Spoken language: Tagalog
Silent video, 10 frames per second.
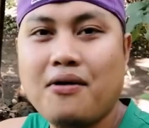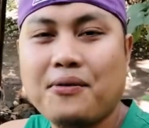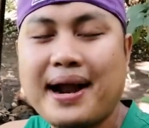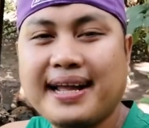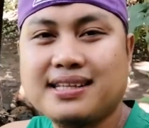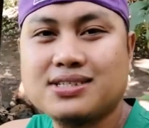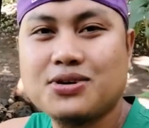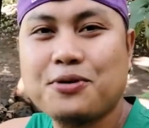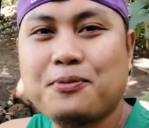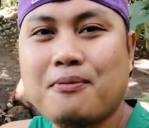Alright,
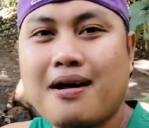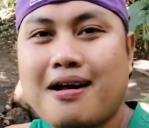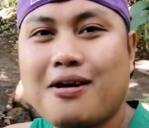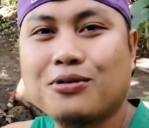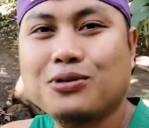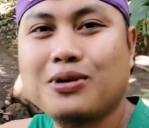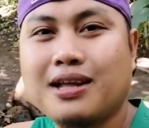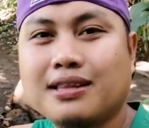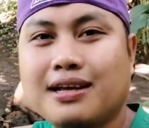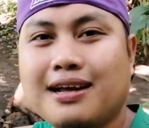so yun po mga kautol
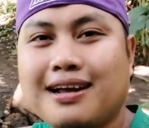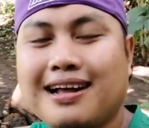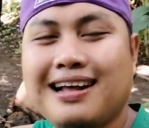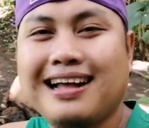at uh,